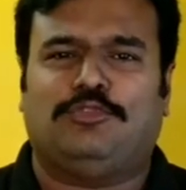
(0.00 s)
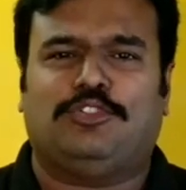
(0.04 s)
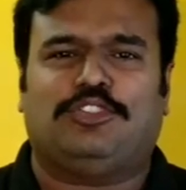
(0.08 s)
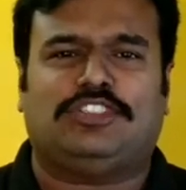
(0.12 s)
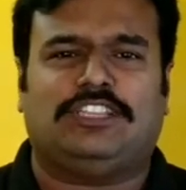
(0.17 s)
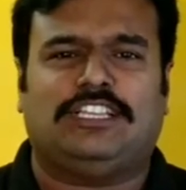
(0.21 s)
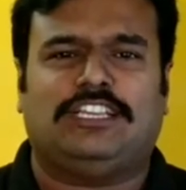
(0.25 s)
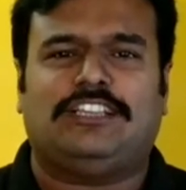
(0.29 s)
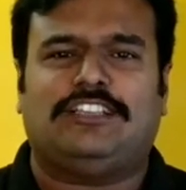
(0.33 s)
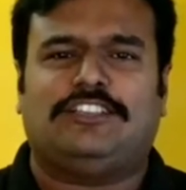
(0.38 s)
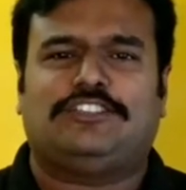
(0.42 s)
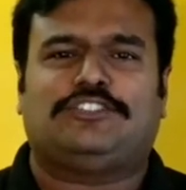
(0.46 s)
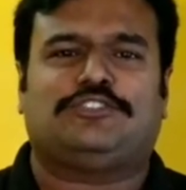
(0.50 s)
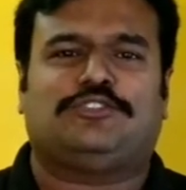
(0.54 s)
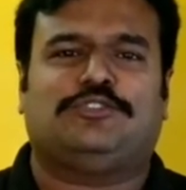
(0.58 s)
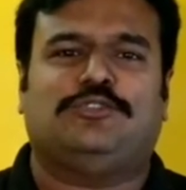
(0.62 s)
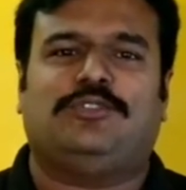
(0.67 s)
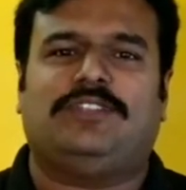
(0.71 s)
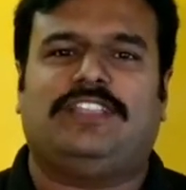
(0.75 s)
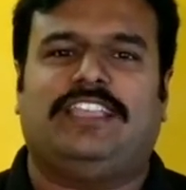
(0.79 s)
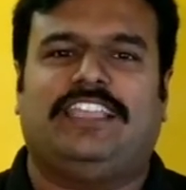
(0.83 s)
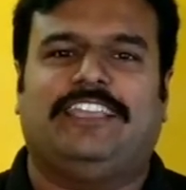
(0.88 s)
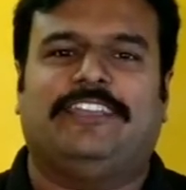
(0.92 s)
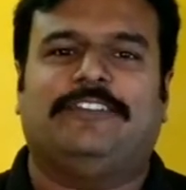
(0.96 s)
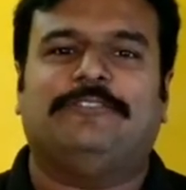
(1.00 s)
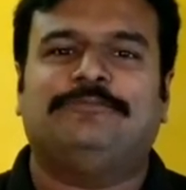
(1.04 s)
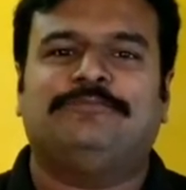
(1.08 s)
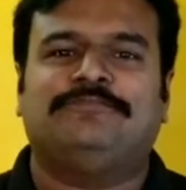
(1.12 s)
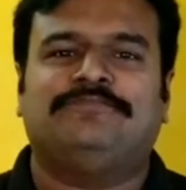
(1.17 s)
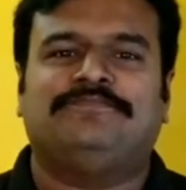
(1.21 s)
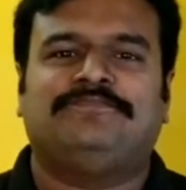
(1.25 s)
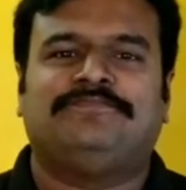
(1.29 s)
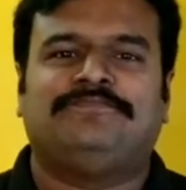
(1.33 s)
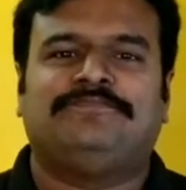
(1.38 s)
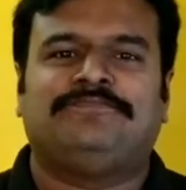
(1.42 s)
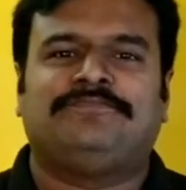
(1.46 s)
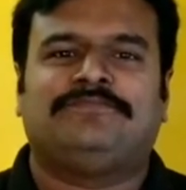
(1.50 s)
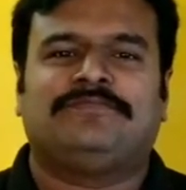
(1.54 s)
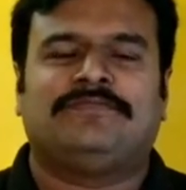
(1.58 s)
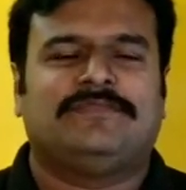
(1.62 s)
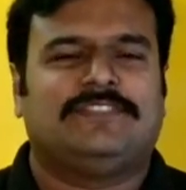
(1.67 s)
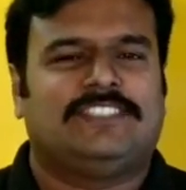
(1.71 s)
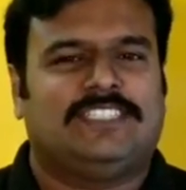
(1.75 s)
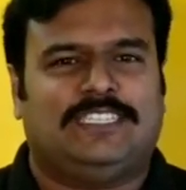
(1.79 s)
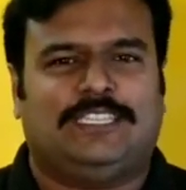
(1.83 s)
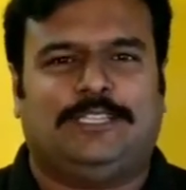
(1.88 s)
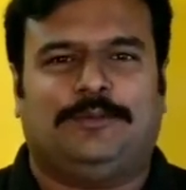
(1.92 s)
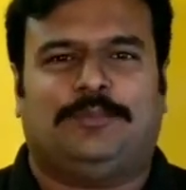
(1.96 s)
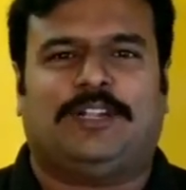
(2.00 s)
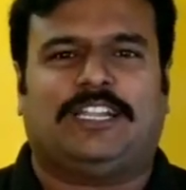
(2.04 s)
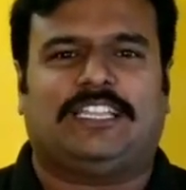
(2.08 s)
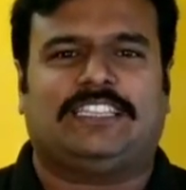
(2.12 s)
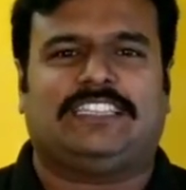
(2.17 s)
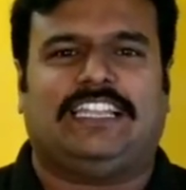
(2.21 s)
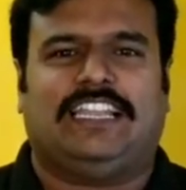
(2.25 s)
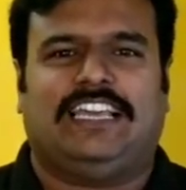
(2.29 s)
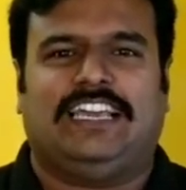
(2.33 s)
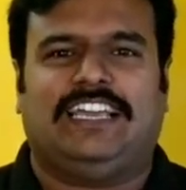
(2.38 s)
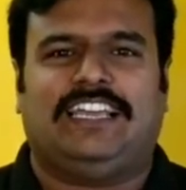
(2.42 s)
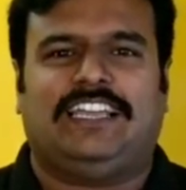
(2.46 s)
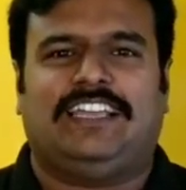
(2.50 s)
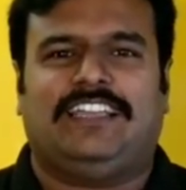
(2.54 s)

மொத்த ஸ்டோரியை இந்த படத்தில்